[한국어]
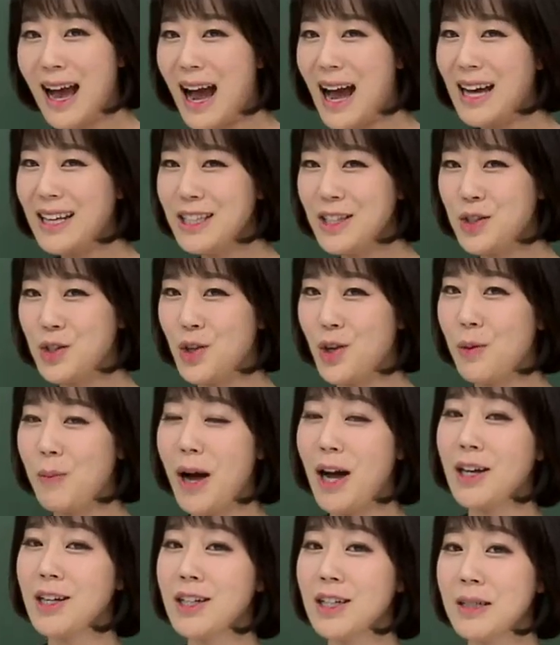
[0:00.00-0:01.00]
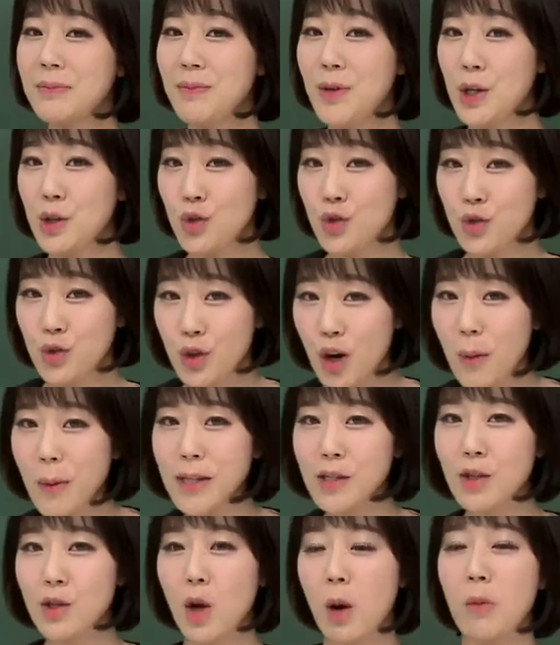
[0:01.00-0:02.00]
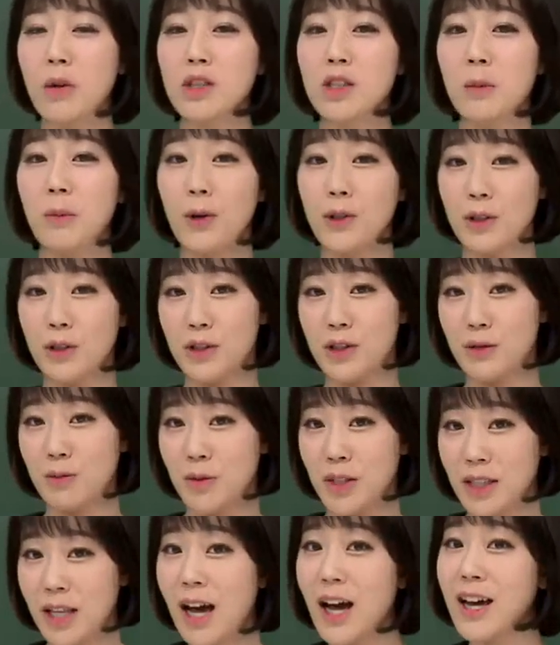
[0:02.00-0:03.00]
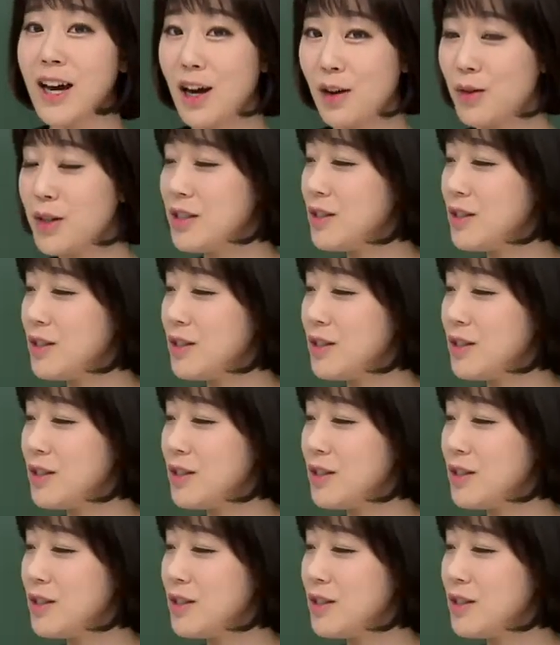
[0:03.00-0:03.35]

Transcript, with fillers: 아니죠. 방금 유럽에서 더 먼저 퍼졌습니다. 라고